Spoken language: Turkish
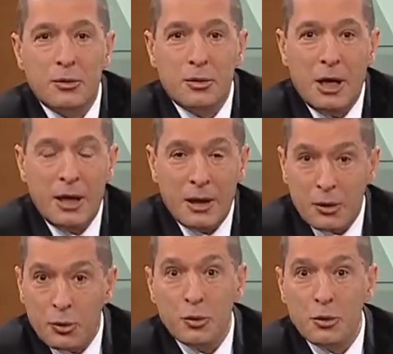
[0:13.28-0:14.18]
Güz, e,
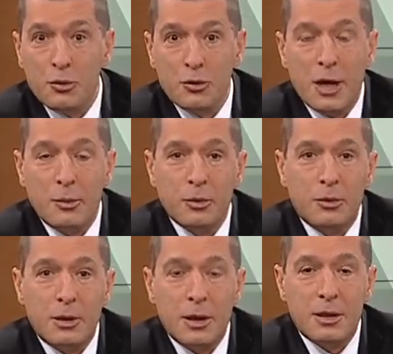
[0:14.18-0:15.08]
gününüz güzel,
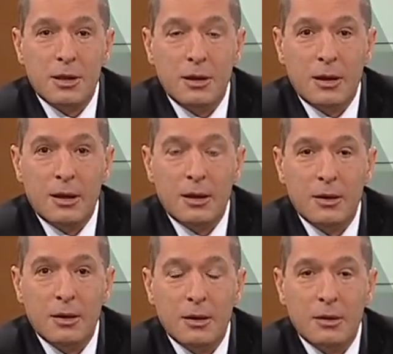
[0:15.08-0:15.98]
mutlu geçsin.
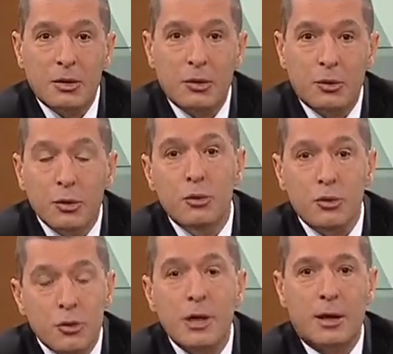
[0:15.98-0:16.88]
E,
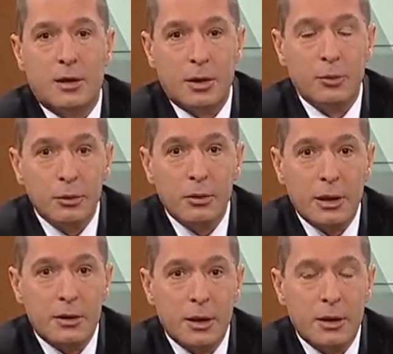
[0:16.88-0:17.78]
gününüz güzel geçecek, mutlu
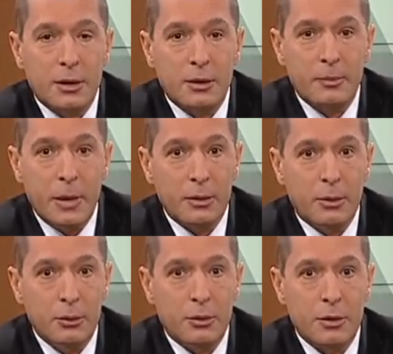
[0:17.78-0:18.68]
geçecek. Ben
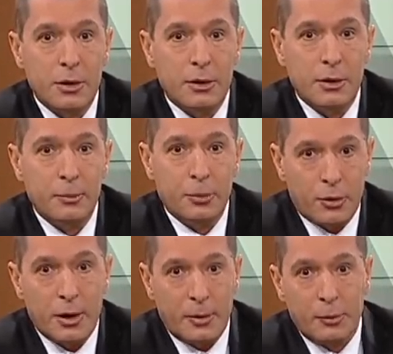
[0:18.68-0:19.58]
19 yıldır
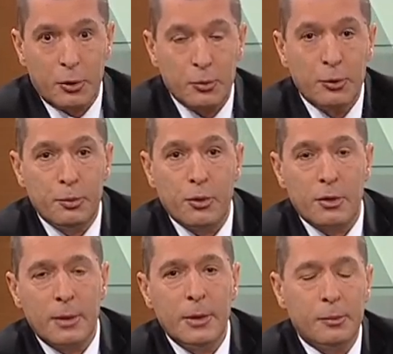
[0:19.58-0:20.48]
program yapıyorum. Bu
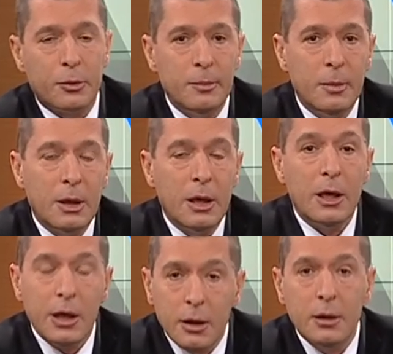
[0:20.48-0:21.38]
programı yapıyorum.
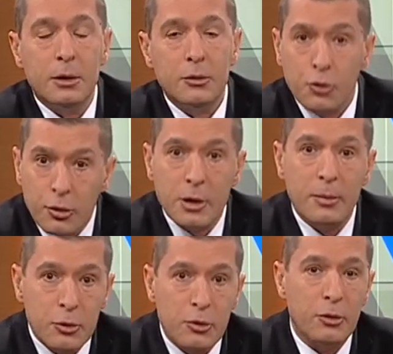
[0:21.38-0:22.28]
İnanın çok
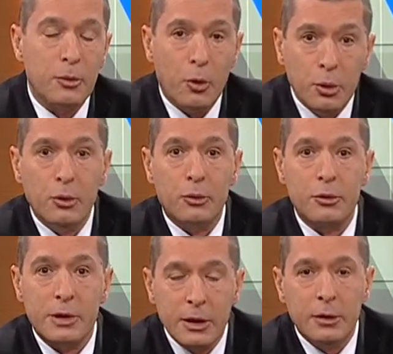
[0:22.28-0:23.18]
samimi söylüyorum.
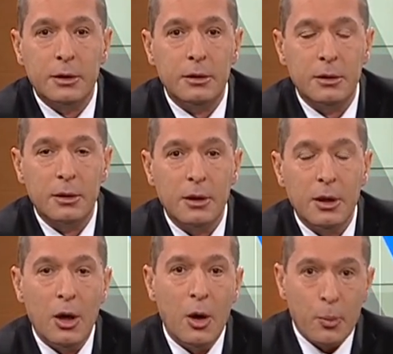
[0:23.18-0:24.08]
19 yıldır
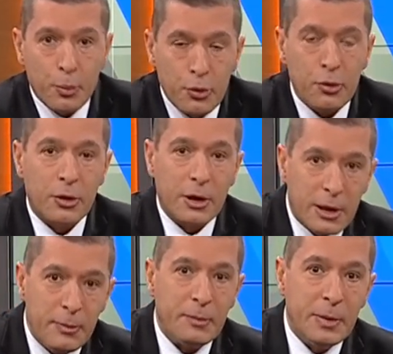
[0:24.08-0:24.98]
bugünkü
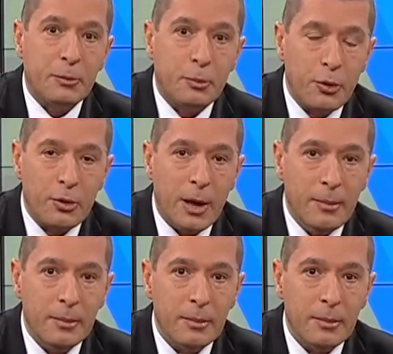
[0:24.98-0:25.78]
gibi bir program